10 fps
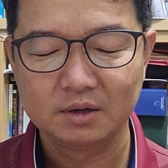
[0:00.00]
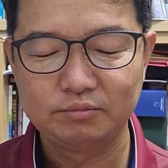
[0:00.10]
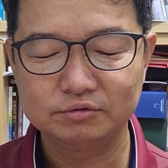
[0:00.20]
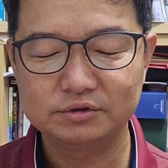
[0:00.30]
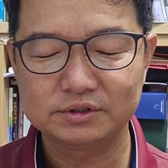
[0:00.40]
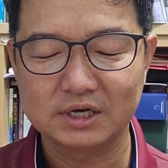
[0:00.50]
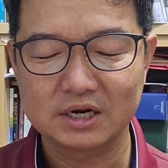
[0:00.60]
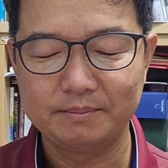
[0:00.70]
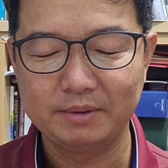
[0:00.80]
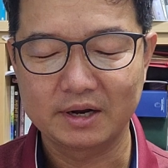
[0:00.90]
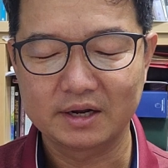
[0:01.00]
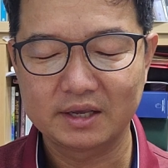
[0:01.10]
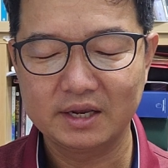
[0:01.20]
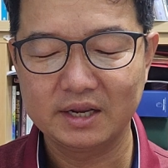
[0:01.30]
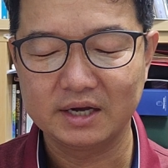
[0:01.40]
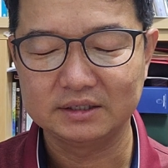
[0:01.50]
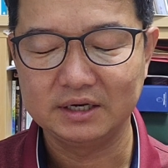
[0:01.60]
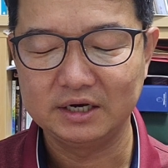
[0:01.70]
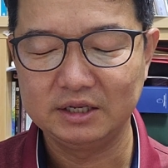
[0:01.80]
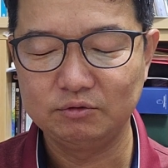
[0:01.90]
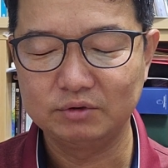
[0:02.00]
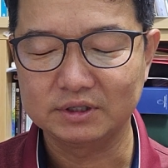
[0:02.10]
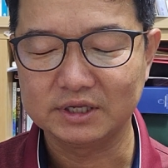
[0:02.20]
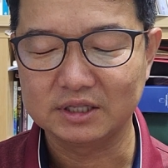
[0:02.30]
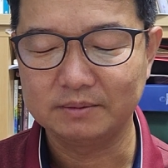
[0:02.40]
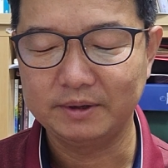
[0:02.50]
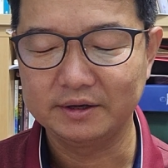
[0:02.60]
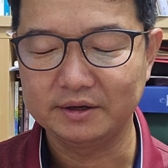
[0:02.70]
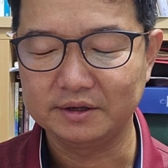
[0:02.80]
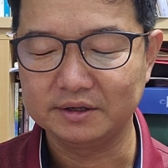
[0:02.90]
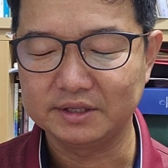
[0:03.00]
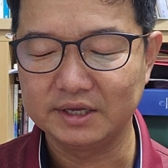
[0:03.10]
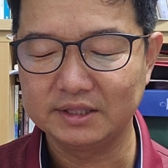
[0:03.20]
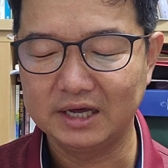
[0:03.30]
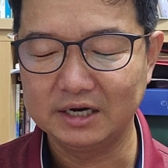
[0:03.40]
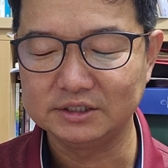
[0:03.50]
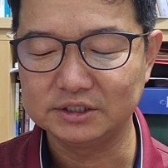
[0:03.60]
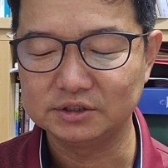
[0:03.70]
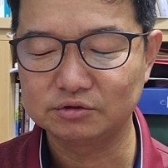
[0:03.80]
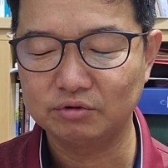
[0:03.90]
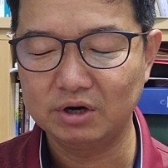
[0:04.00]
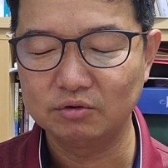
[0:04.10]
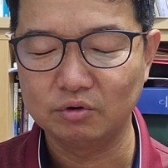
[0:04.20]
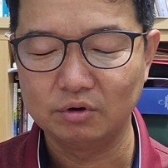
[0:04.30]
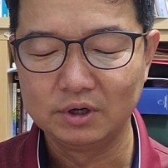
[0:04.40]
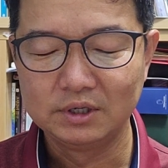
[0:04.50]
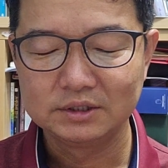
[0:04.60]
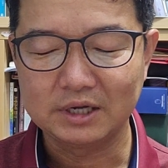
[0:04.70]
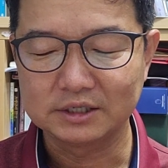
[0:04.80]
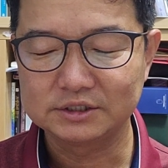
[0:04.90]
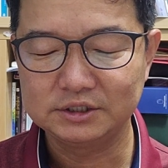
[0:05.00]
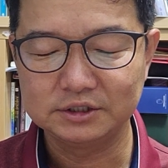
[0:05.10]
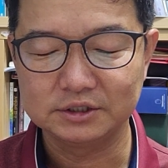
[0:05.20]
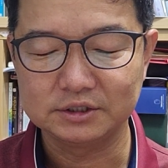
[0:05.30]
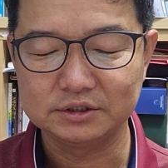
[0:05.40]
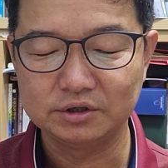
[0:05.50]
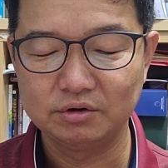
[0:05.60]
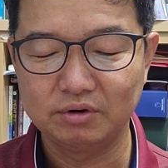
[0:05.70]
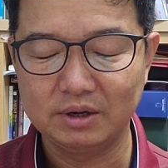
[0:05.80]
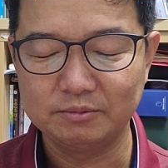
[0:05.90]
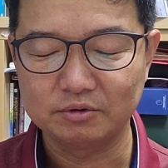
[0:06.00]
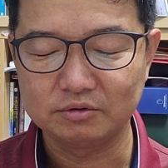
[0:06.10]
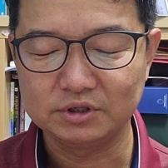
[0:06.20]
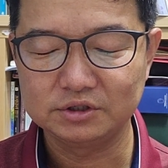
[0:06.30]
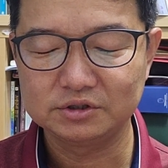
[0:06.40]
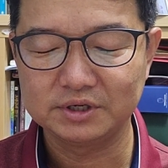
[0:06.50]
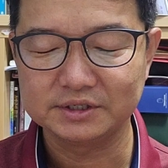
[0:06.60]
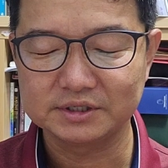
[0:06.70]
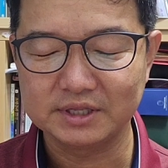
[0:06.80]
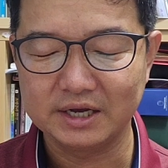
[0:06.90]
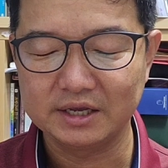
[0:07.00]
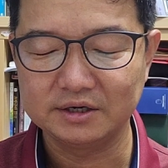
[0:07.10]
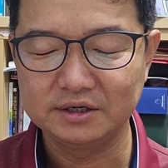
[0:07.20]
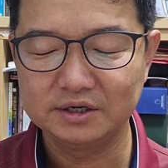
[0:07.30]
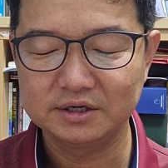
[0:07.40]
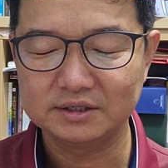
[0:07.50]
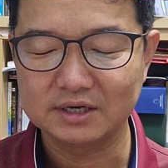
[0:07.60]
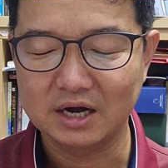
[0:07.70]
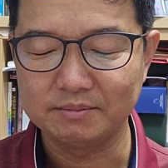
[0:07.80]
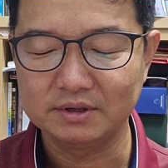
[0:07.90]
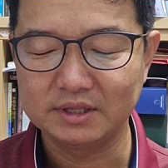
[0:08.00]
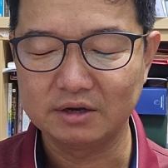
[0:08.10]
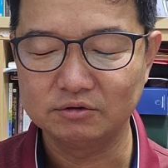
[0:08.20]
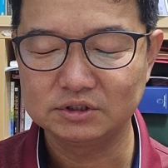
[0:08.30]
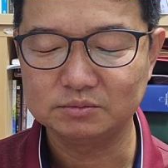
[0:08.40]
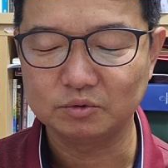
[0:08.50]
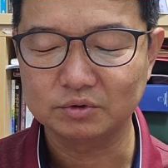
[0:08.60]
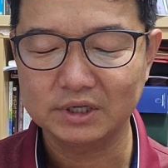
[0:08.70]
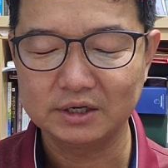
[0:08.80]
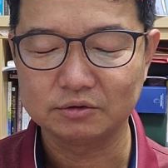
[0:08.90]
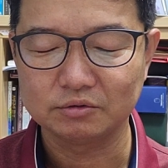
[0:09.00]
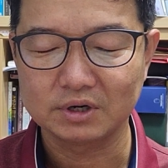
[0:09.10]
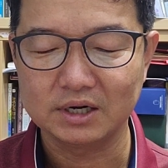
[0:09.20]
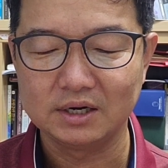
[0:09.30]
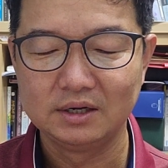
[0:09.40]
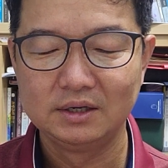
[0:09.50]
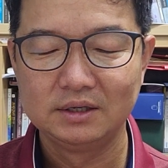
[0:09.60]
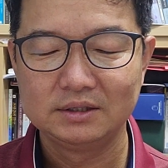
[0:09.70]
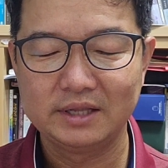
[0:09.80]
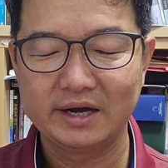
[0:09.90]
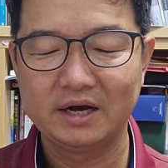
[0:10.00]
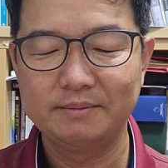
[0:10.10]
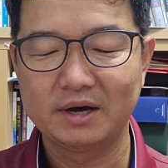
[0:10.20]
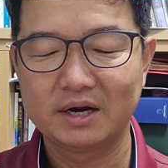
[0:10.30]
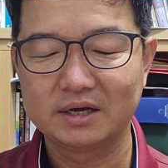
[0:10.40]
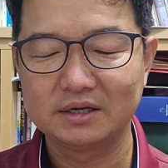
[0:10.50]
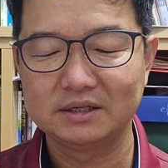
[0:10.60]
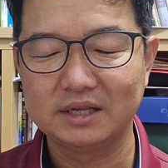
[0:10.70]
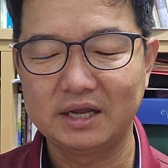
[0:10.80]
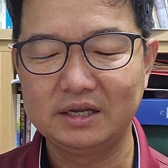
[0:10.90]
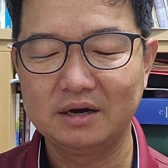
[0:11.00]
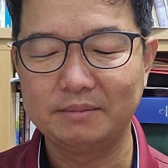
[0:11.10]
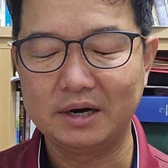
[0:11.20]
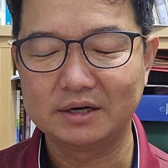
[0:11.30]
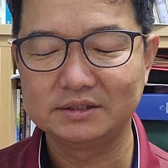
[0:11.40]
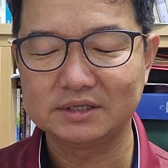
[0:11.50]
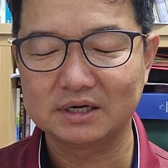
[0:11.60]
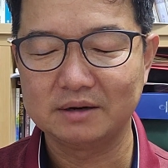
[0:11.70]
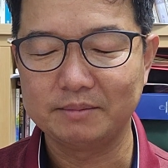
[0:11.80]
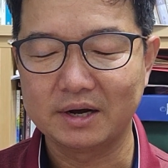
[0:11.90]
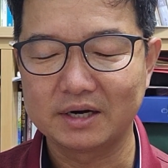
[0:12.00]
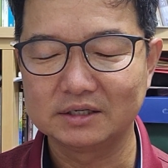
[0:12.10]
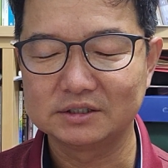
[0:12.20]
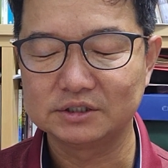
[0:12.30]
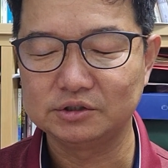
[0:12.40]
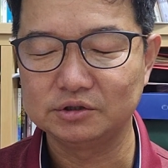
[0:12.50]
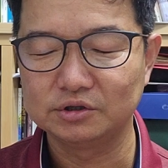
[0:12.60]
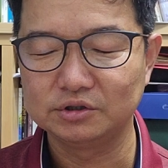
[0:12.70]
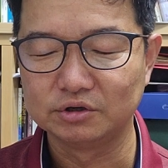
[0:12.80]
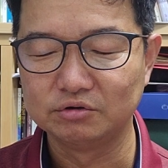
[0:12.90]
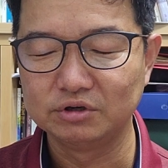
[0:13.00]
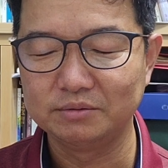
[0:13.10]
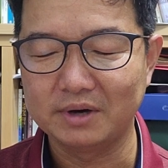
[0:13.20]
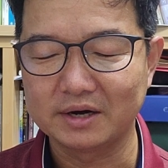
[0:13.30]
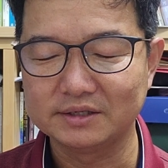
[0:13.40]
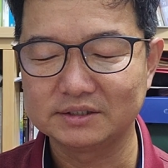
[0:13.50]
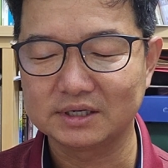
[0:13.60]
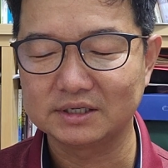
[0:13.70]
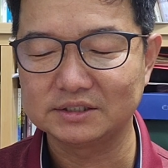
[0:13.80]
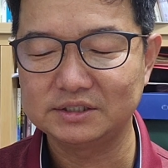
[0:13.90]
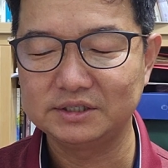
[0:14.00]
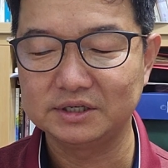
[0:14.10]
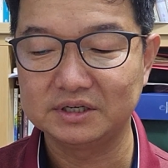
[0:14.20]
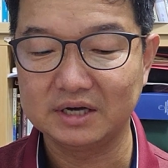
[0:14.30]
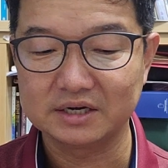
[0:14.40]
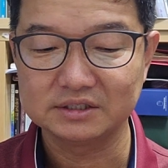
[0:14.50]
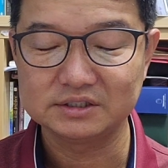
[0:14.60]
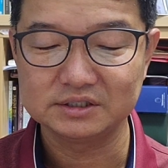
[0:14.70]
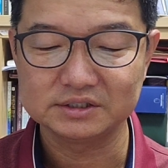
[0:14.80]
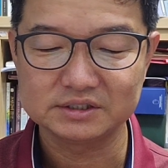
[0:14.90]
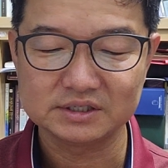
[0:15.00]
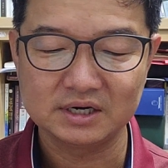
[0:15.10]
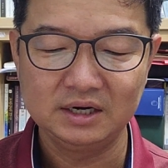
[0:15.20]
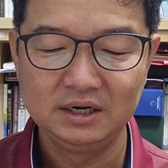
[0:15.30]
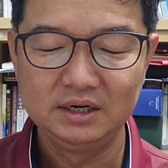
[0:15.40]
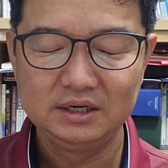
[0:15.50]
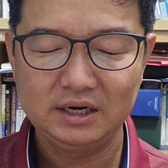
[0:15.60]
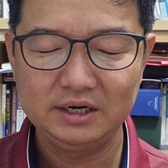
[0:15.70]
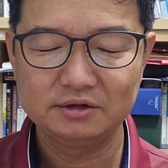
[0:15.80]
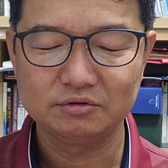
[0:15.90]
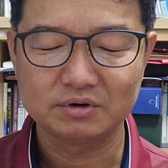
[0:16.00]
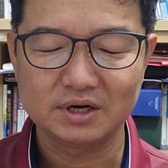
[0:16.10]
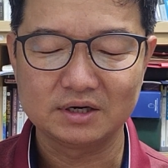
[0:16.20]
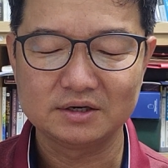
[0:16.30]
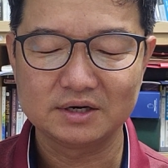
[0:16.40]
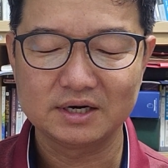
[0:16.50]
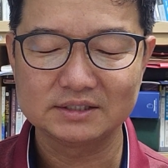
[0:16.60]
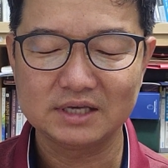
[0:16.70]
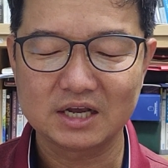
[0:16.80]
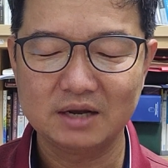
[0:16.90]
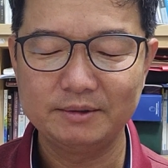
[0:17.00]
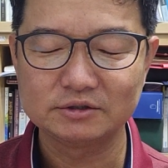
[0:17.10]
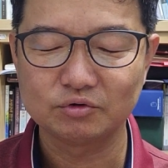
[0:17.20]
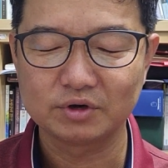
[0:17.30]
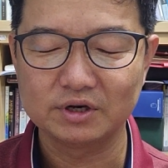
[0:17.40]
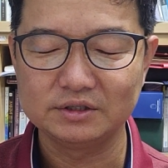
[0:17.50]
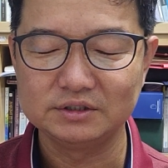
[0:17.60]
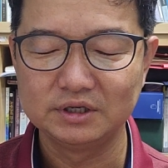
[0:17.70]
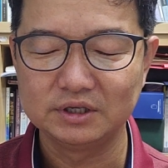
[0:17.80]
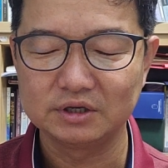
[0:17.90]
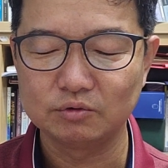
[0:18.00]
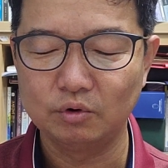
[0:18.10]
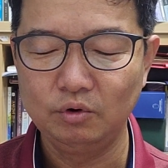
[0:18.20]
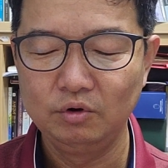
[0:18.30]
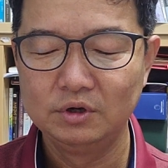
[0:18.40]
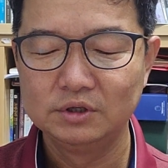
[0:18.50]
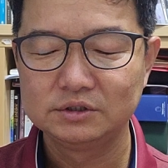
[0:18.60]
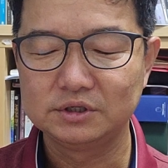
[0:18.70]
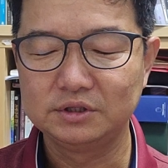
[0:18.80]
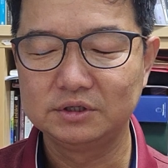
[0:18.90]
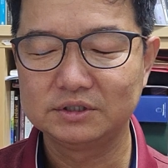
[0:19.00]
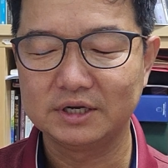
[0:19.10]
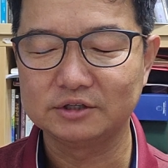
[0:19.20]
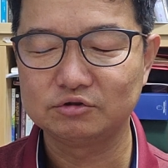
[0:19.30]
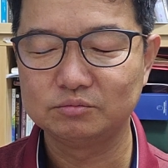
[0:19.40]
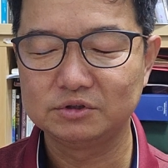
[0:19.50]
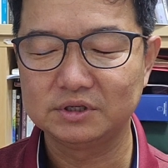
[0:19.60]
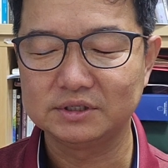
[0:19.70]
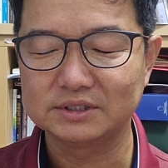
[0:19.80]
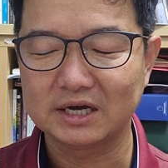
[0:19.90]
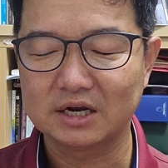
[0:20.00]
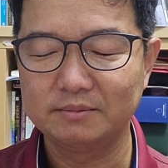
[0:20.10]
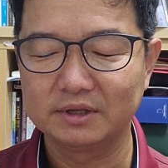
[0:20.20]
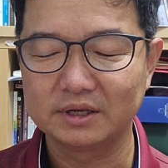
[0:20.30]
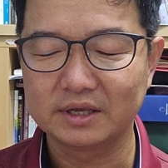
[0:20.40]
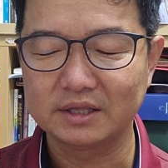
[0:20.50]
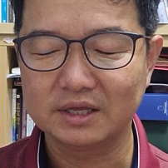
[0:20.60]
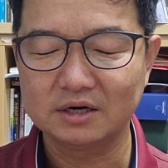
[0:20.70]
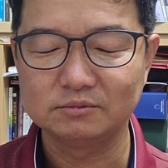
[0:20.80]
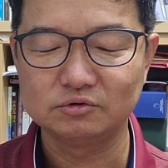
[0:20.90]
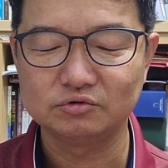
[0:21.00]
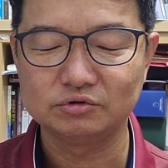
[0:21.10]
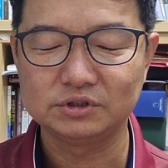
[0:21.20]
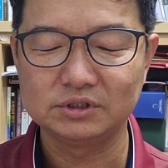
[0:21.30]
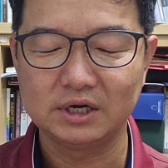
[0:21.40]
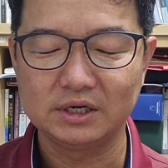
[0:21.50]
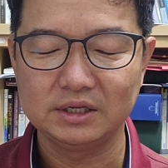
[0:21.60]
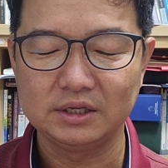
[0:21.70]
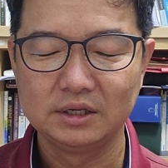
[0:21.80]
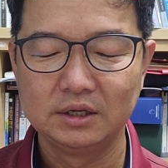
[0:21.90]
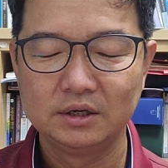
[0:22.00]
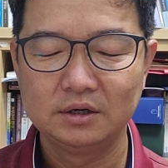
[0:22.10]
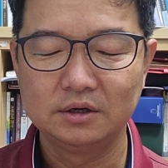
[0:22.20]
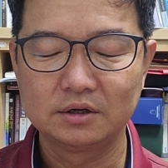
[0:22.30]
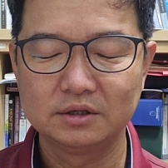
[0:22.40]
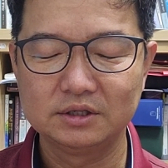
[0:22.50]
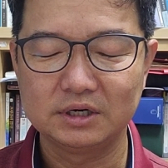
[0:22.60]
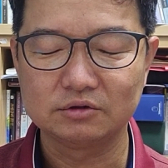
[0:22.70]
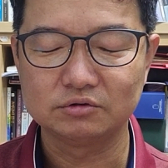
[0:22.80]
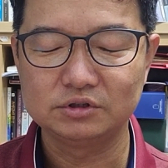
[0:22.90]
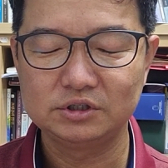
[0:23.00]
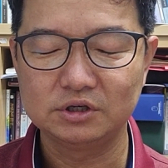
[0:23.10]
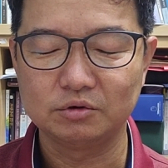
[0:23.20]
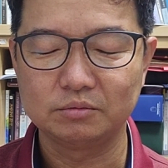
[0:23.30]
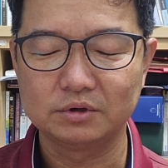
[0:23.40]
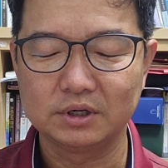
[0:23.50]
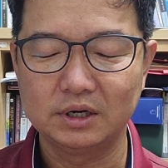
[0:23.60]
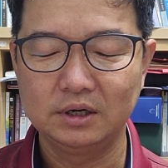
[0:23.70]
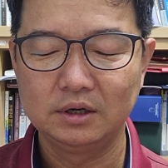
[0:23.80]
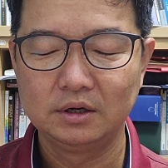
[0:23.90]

부스 사람 바라겔의 아들 엘리우가 대답하여 이르되 나는 연소하고 당신들은 연로함으로 뒷전에서 나의 의견을 감히 내놓지 못하였노라. 내가 말하기를 나이가 많은 자가 말할 것이요 연륜이 많은 자가 지혜를 가르칠 것이라 하였노라. 그러나 사람의 속에는 영이 있고 전능자의 숨결이 사람에게 깨달음을 주시나니 어른이라도 지혜롭거나